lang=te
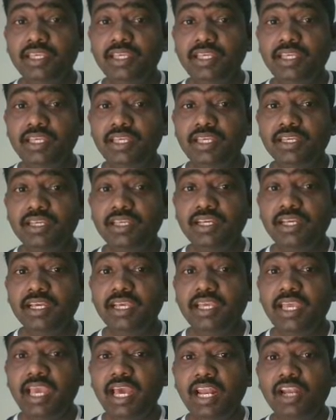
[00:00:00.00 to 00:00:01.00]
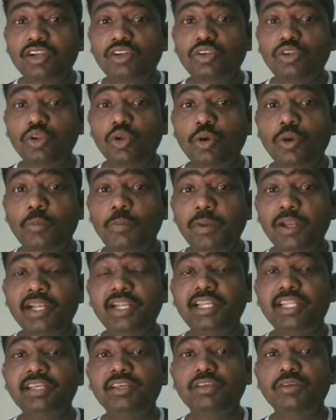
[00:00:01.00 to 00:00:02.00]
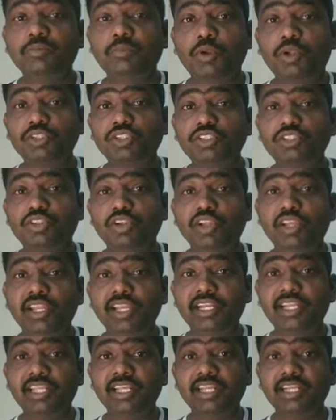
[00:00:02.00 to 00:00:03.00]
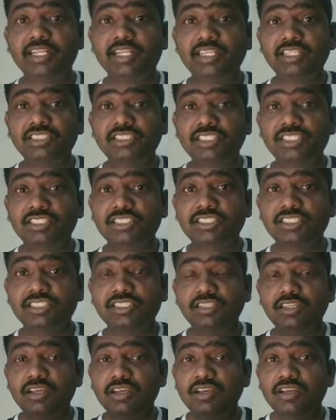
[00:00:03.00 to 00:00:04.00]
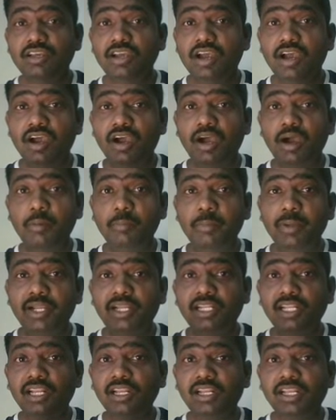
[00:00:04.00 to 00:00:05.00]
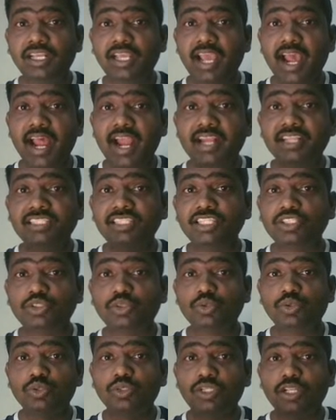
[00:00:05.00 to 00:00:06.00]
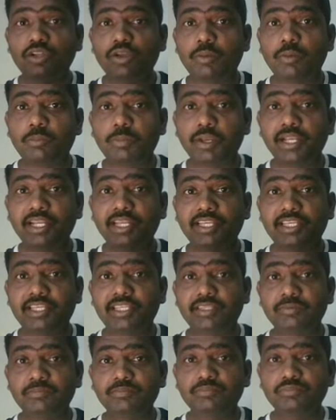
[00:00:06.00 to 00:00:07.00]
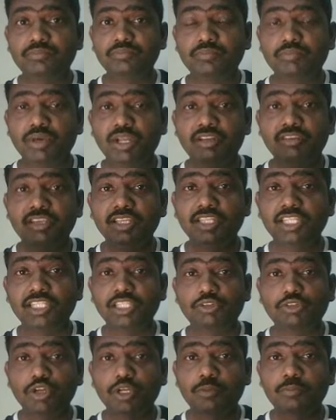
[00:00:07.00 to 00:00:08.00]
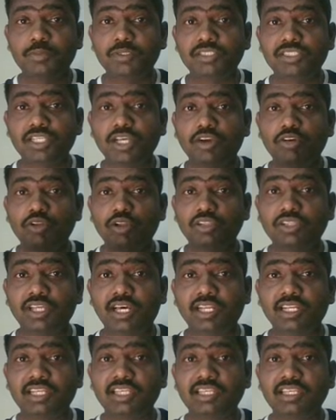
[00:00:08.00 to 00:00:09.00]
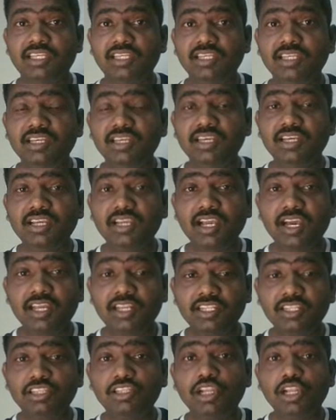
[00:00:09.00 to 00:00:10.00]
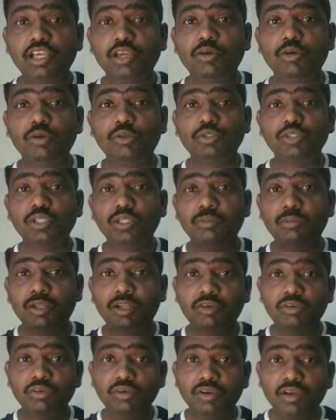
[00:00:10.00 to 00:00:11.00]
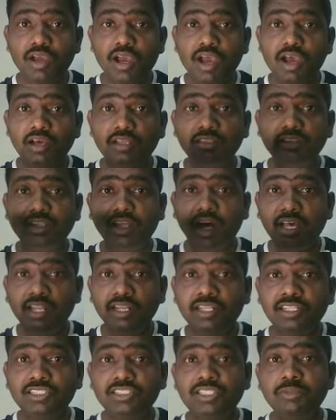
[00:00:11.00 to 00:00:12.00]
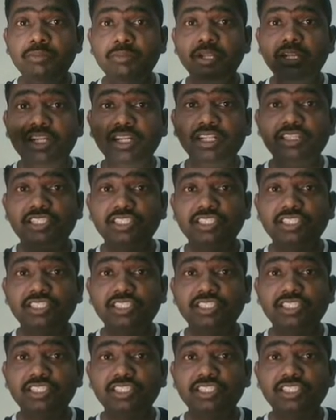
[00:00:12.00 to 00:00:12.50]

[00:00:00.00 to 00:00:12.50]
ఈ ఎలక్ట్రోప్లేటింగ్ ప్రాసెస్లో ఏంటి అంటే జస్ట్ ఆ మెటీరియల్ని యాడ్ చేస్తూ ఉంటారు ఆ ప్లేట్కి మనం ఏదైతే వర్క్ పీస్ కావాలో దానికి కానీ ఇందులో ఏమవుతుంది మనం దాని నుంచి మెటీరియల్